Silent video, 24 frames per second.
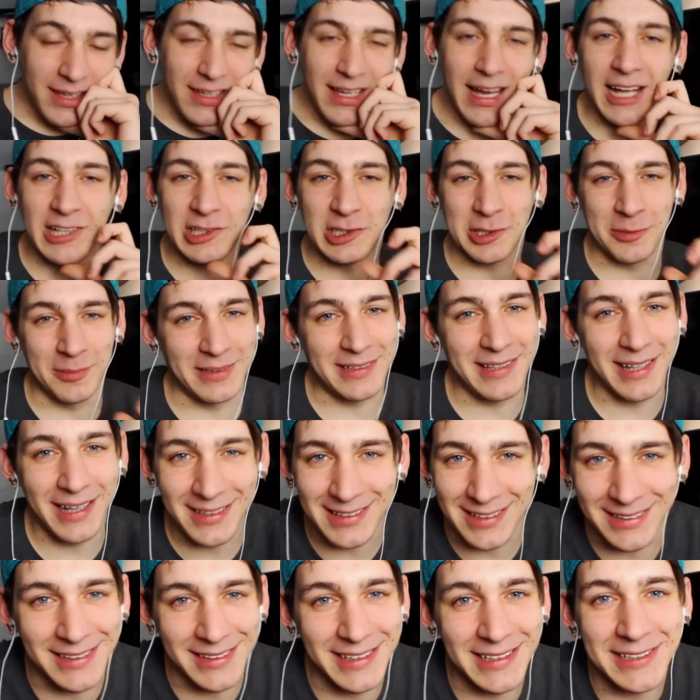Ah ci metterà
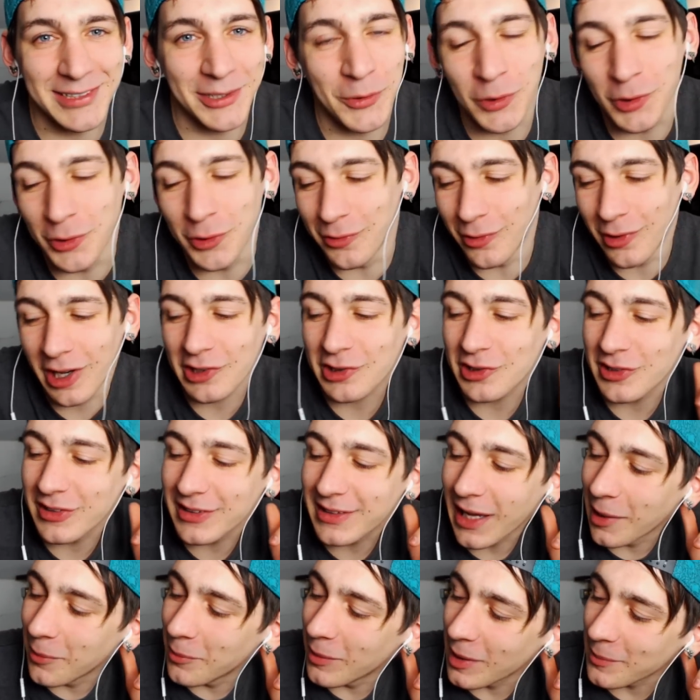tantissimo quindi ve lo lascio in
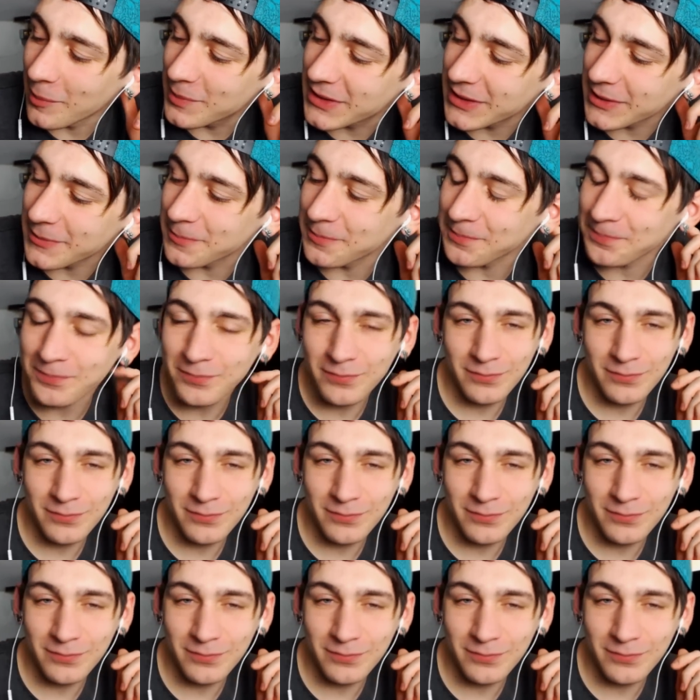timelapse